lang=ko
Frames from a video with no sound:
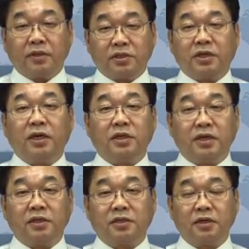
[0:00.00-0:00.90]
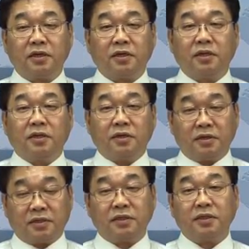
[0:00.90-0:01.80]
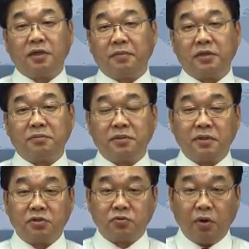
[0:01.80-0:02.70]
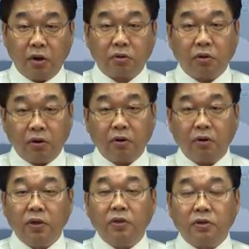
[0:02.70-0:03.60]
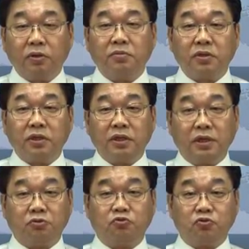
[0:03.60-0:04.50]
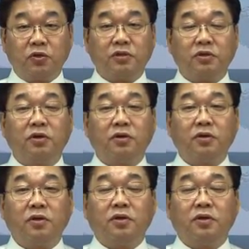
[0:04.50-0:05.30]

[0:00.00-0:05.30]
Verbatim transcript: 시간의 제약상 어, 상상의 말씀을 드릴 수는 없고 여러분들이 이해 수준에서